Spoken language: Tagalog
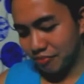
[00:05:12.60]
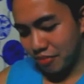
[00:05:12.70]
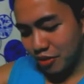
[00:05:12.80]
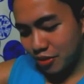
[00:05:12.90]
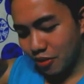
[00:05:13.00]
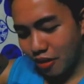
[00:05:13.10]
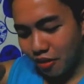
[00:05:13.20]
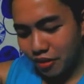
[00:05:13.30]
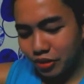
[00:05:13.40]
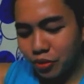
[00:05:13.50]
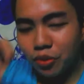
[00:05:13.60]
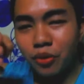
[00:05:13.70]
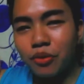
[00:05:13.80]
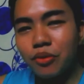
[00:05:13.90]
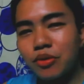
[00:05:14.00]
may gusto lang ako ituro.
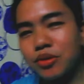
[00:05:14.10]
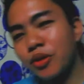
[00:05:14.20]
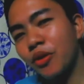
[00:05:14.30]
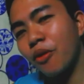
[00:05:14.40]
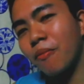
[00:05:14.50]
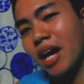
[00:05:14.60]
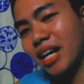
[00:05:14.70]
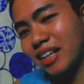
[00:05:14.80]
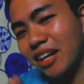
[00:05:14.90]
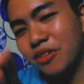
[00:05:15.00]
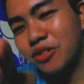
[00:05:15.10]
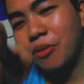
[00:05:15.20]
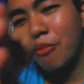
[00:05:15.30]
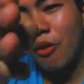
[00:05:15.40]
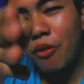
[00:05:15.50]
Kung gusto nyo akong makita, gusto
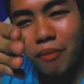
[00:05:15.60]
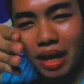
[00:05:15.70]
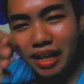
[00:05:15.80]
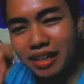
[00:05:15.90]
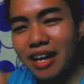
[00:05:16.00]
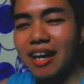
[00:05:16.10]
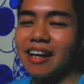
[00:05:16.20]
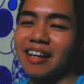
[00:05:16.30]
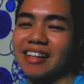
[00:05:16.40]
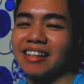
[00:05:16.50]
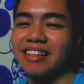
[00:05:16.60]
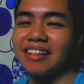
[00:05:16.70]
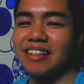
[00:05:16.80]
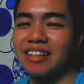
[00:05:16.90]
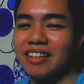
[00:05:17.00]
mo akong makita.
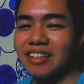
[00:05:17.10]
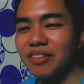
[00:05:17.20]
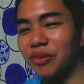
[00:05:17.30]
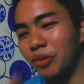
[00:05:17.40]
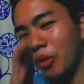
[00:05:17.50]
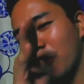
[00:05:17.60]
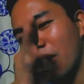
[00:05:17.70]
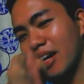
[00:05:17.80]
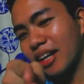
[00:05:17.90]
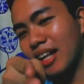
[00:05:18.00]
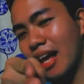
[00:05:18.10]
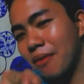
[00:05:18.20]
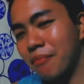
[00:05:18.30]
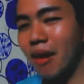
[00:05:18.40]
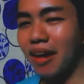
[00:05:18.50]
Tuturuan kita.
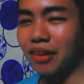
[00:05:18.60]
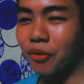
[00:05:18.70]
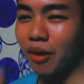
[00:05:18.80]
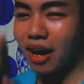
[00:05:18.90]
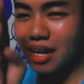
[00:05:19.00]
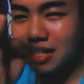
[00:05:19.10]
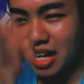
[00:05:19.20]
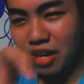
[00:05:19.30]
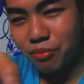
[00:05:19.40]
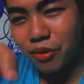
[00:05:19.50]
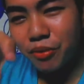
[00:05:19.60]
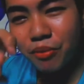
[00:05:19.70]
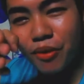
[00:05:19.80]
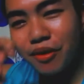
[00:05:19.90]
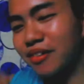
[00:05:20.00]
Pakikuha ang cellphone mo.